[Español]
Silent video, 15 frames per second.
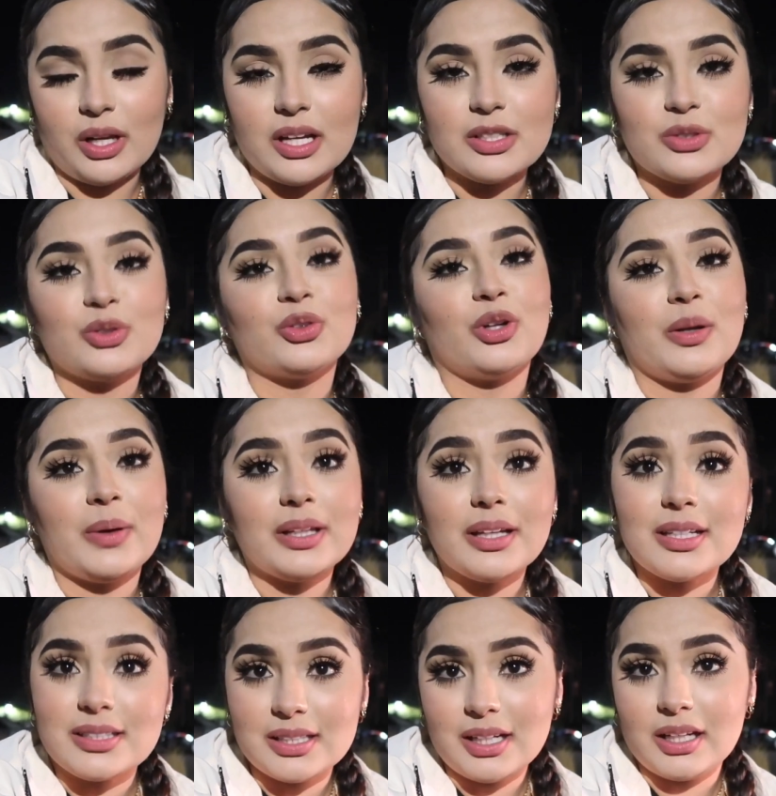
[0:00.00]
Esto no le vayan a
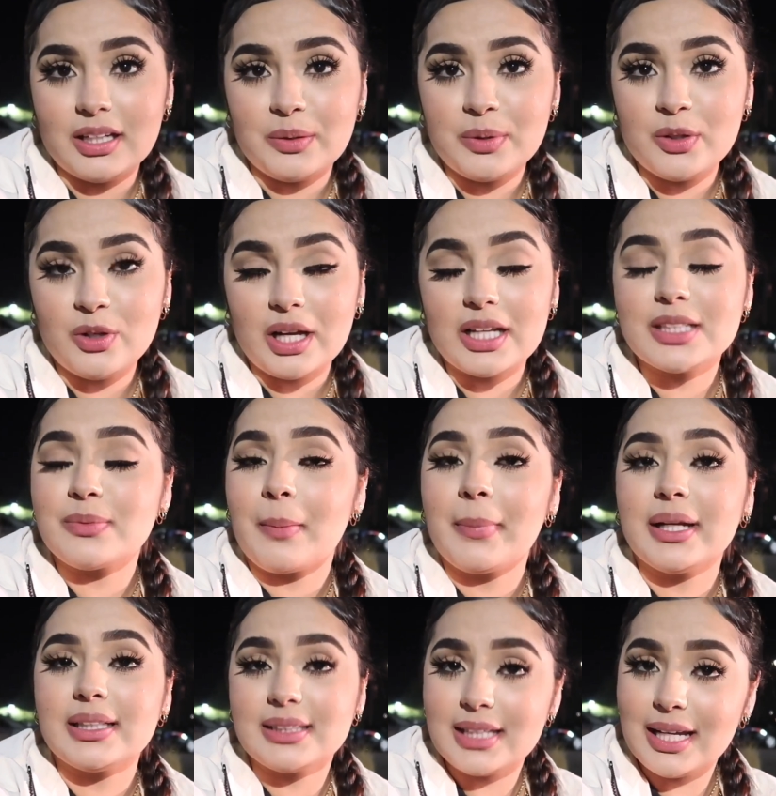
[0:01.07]
decir al irmino que les va a
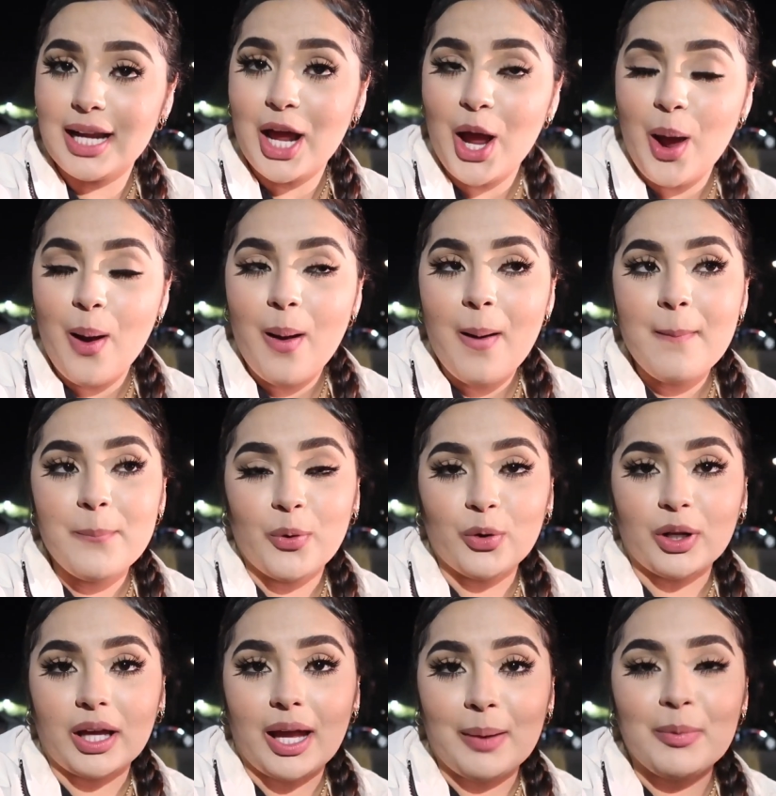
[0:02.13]
amanecer
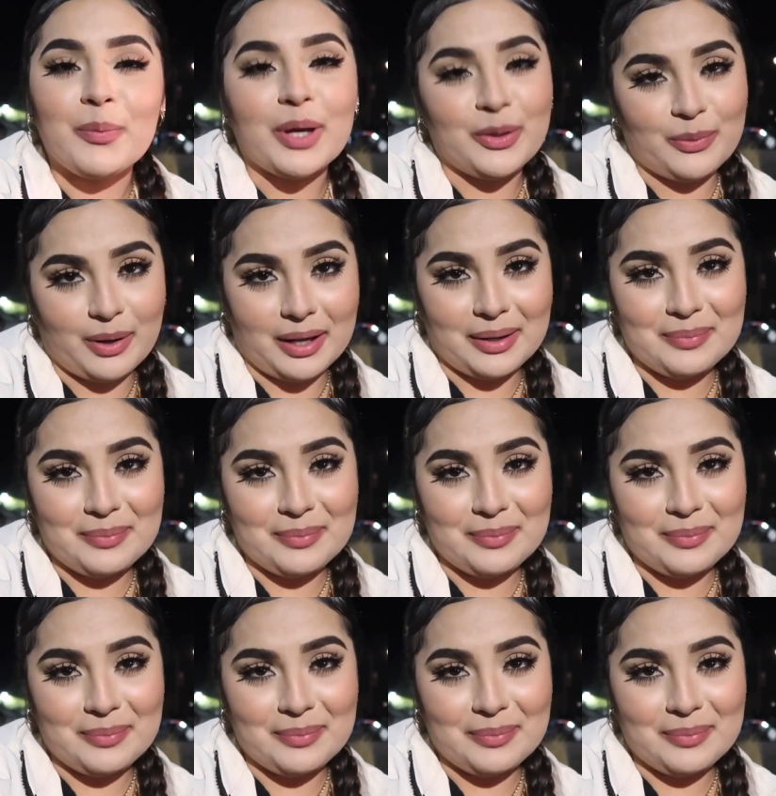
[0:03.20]
porque me voy a enojar.